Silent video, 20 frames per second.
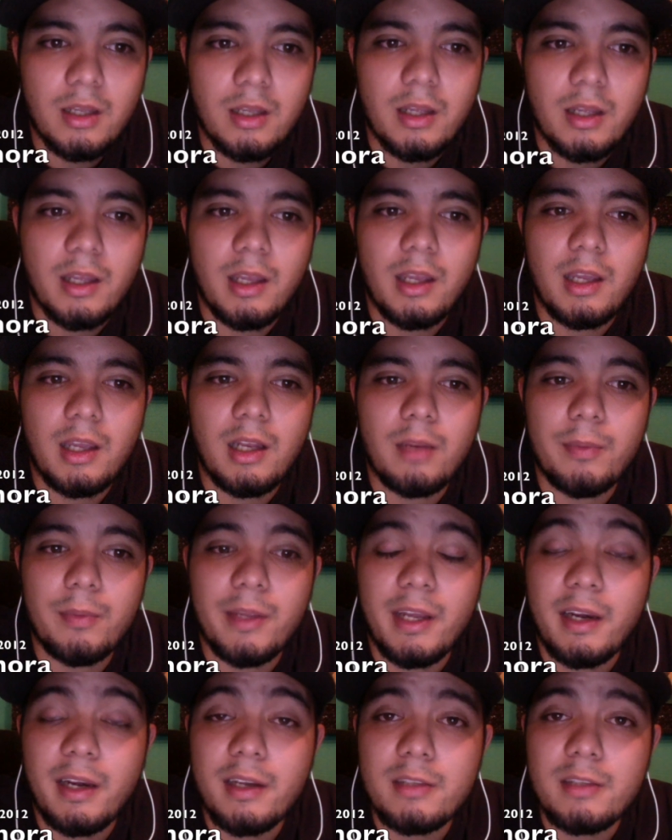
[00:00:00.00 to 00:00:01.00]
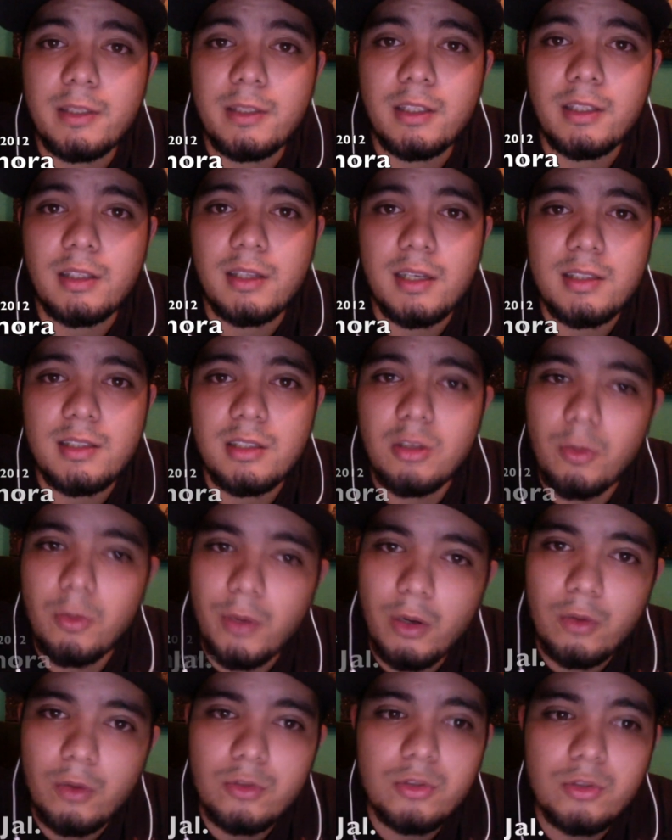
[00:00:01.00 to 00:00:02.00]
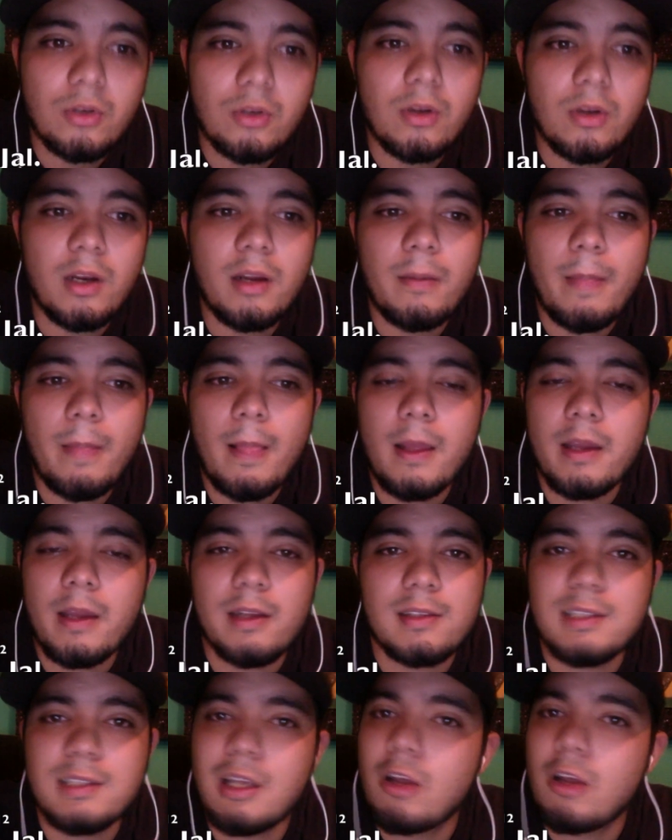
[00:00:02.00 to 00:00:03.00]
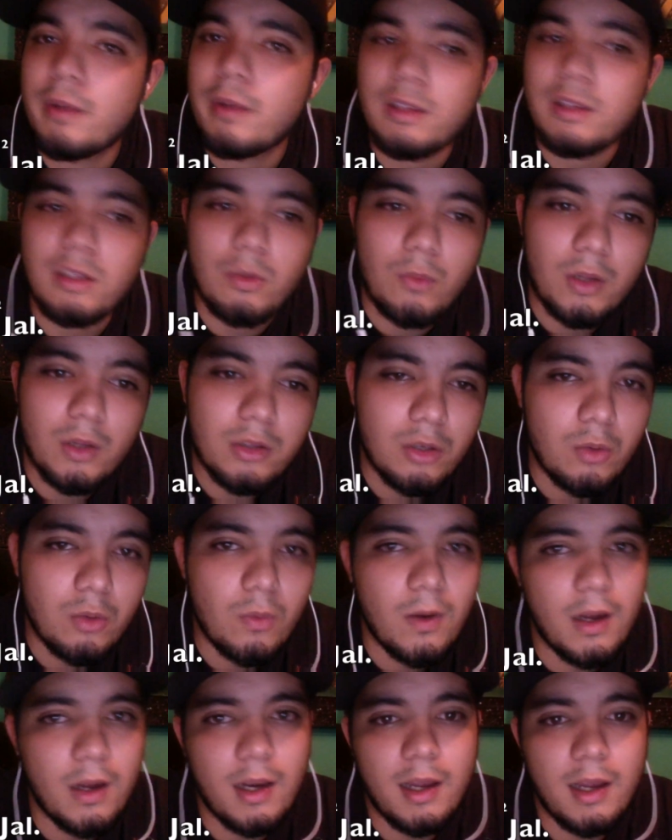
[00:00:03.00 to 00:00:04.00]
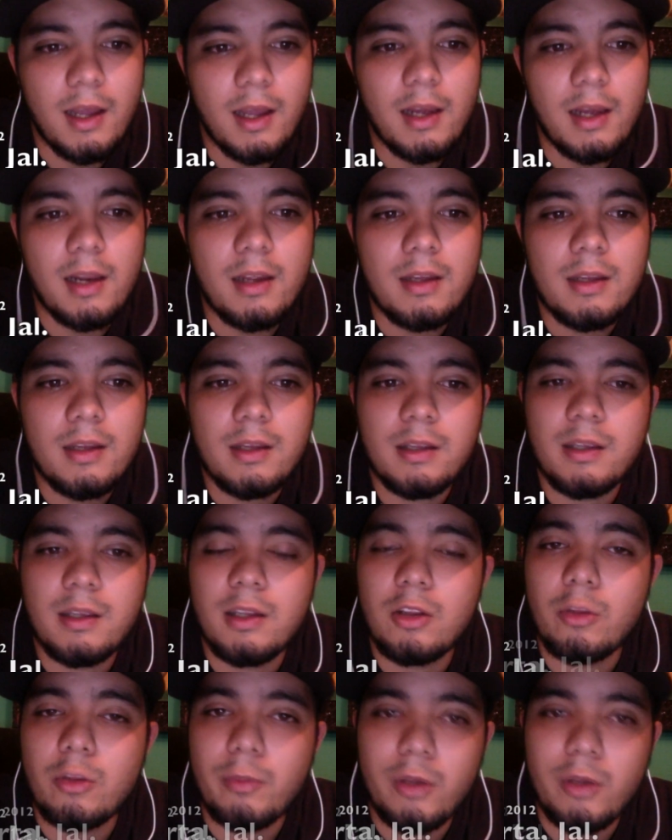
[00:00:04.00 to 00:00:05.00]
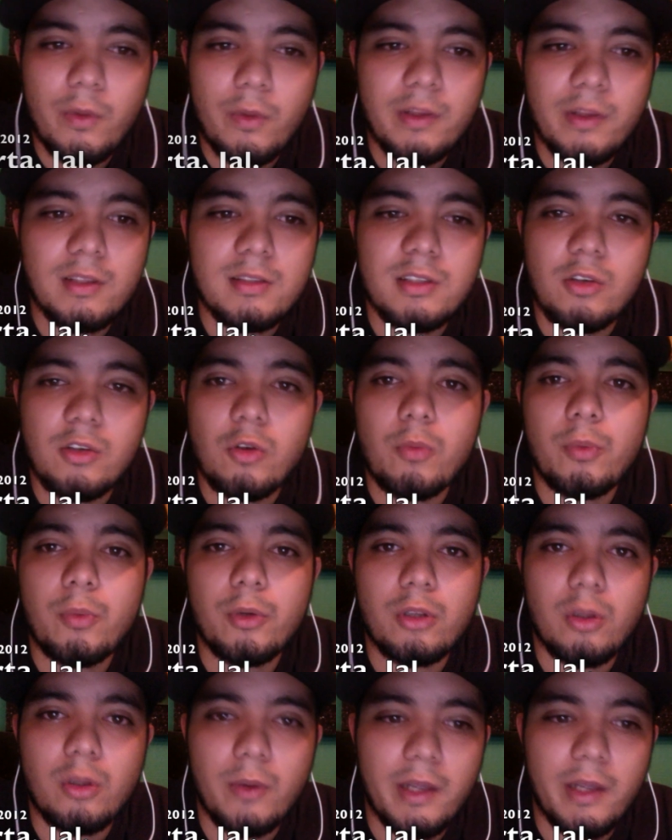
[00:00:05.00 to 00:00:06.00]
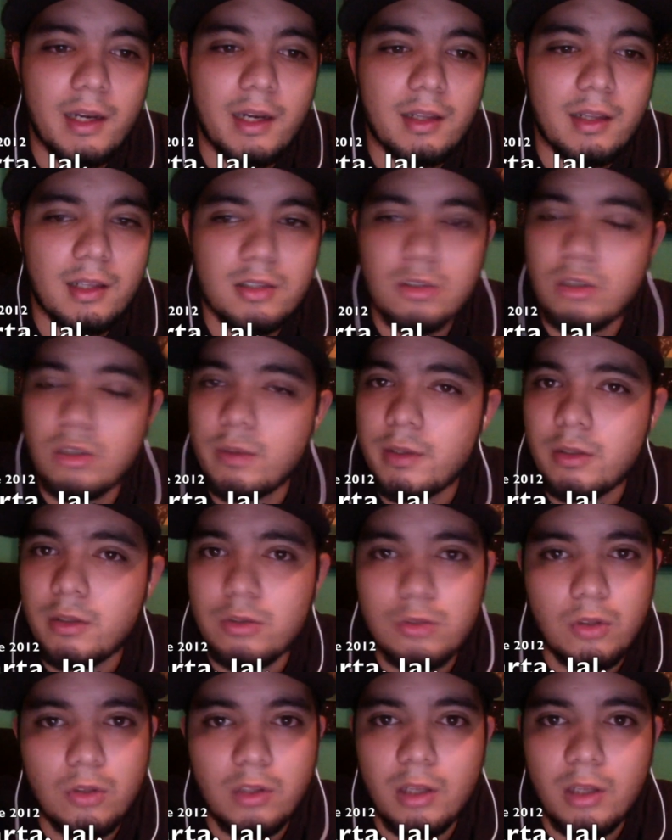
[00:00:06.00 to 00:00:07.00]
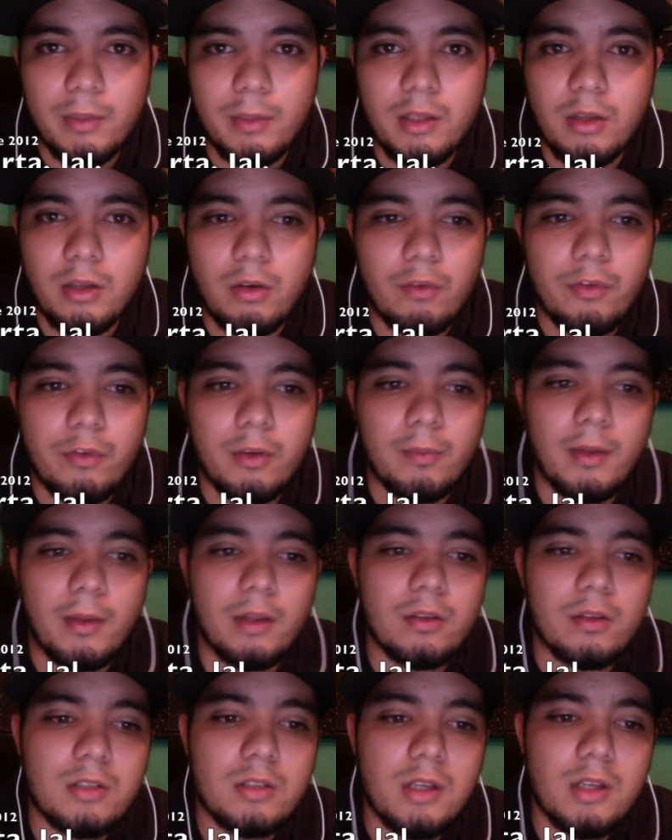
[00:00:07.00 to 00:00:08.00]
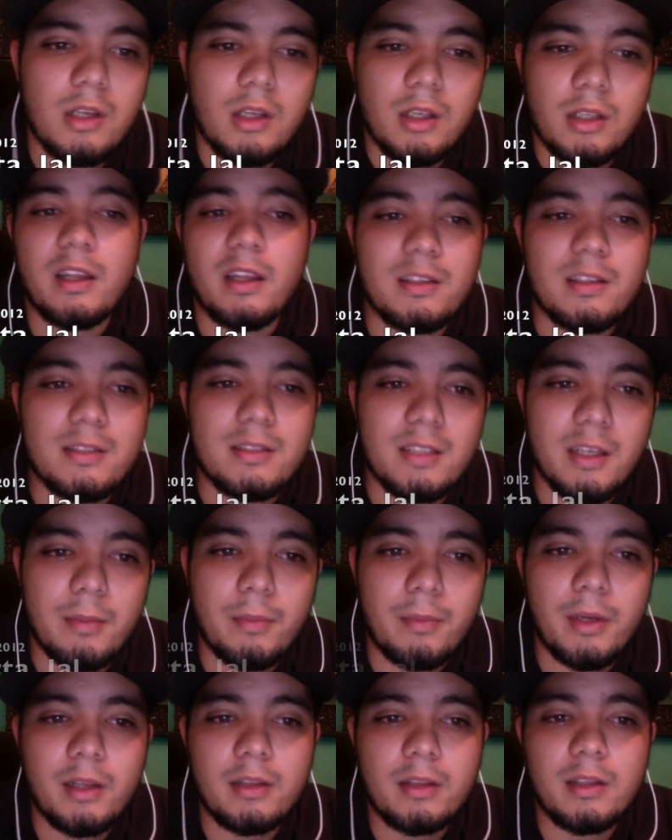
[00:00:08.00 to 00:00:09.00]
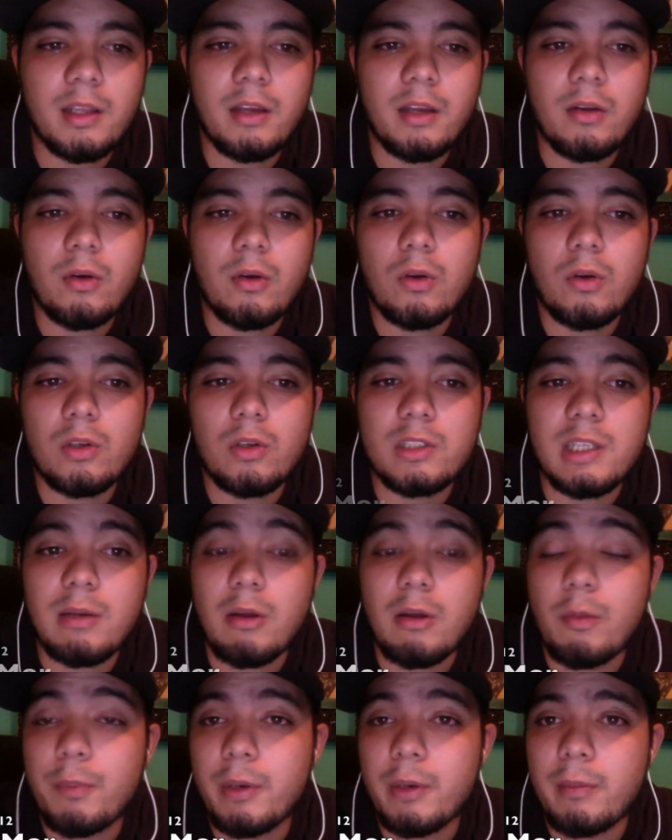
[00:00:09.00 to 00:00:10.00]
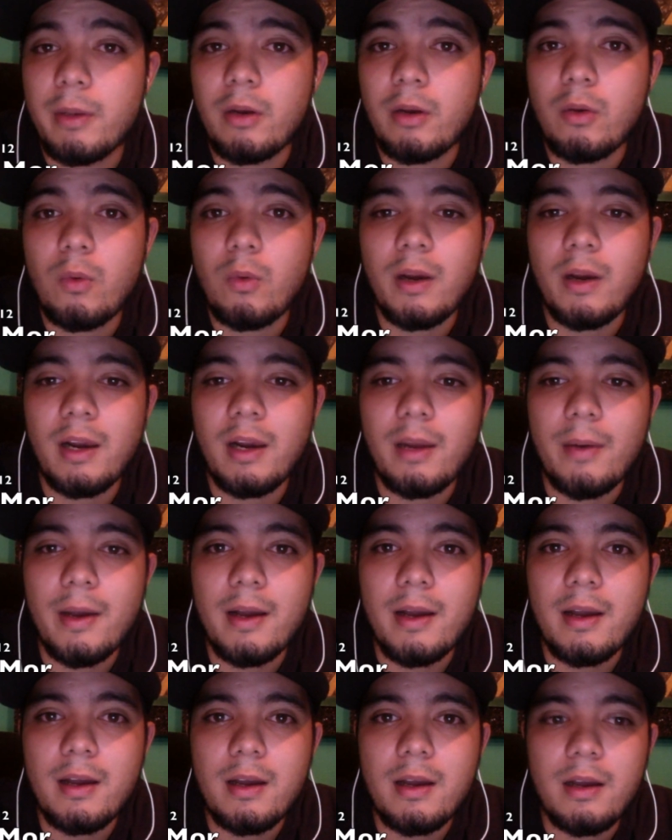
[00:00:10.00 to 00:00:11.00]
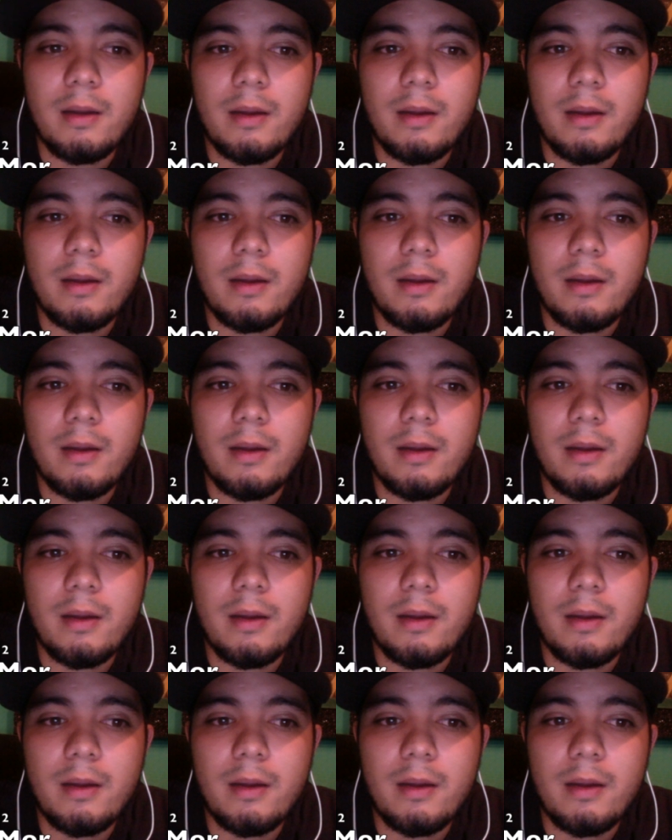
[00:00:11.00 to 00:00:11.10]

el viernes 23 en Obregón, Sonora, el sábado 24 en Guadalajara y el domingo 25 en Puerto Vallarta. Son eventos totalmente confirmados. En diciembre tengo el sábado primero en Cuernavaca,